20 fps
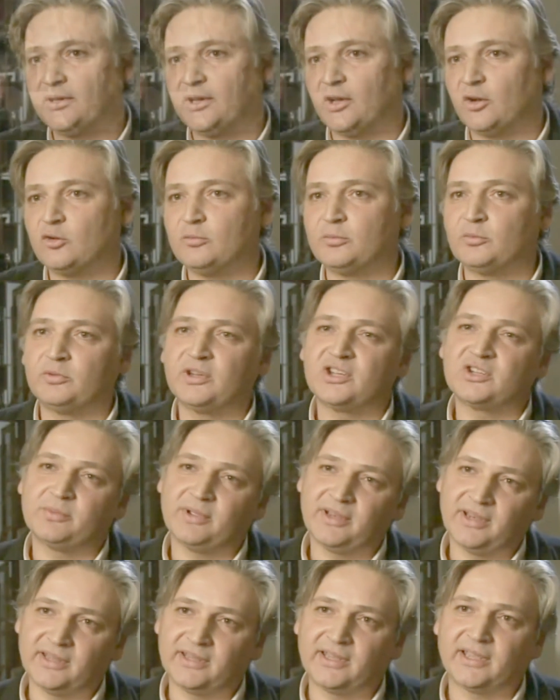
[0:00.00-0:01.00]
من يعقوب أنه يجب
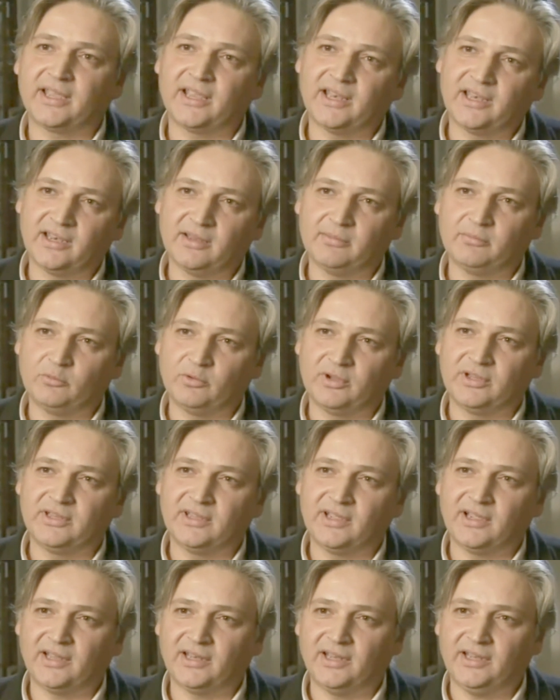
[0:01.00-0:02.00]
أن أتكلم
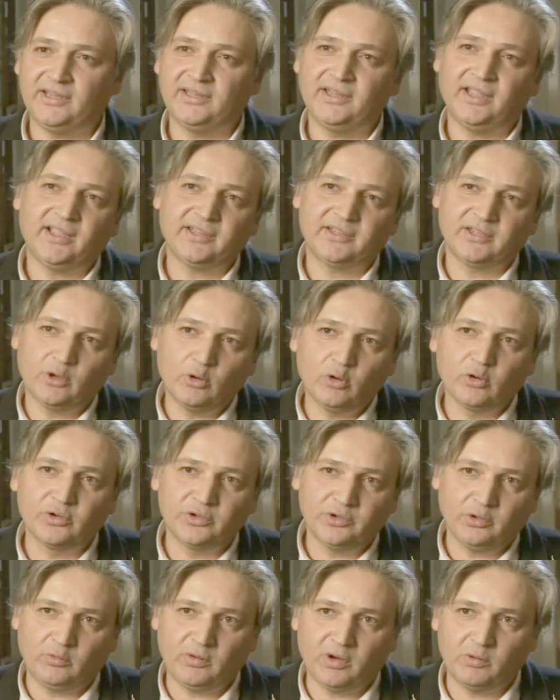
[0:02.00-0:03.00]
وإياه على حدة حتى
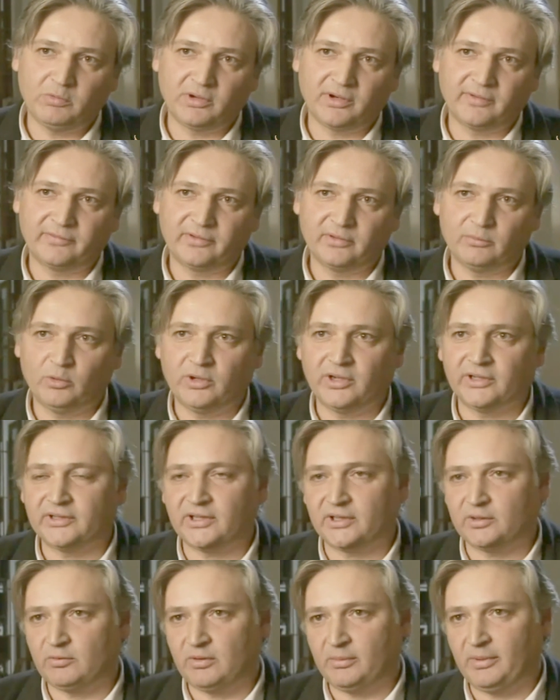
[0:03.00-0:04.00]
أقنعه أولا في
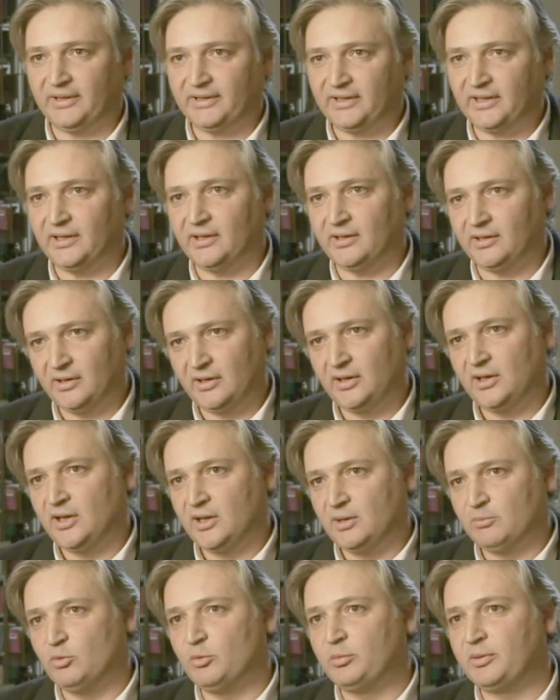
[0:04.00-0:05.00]
المخطط وبعدين
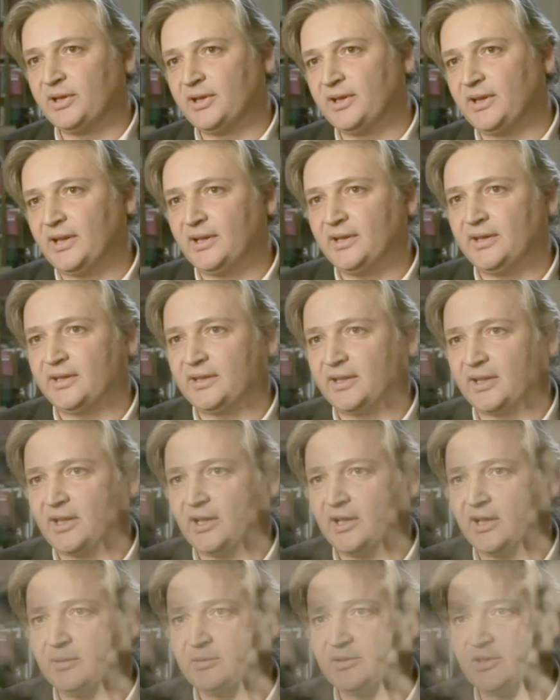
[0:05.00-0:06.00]
ممكن أن
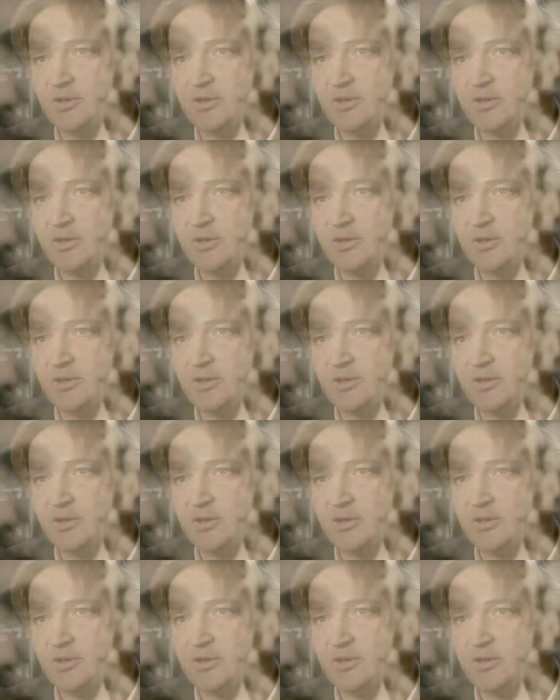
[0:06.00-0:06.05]
نتكلم